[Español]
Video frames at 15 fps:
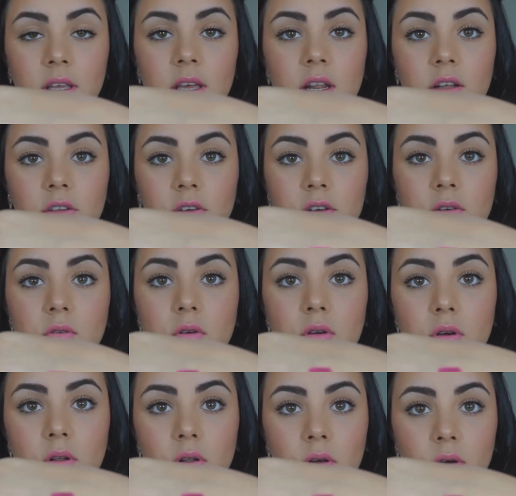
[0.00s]
y el otro es un
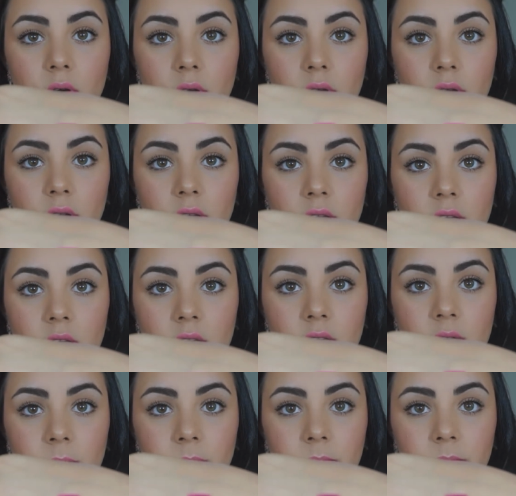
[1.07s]
color...
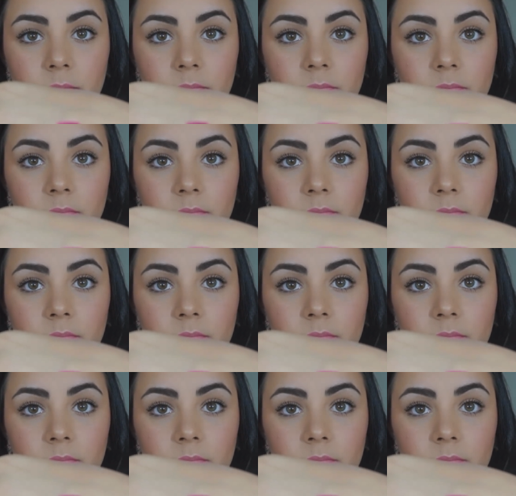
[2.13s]
Em,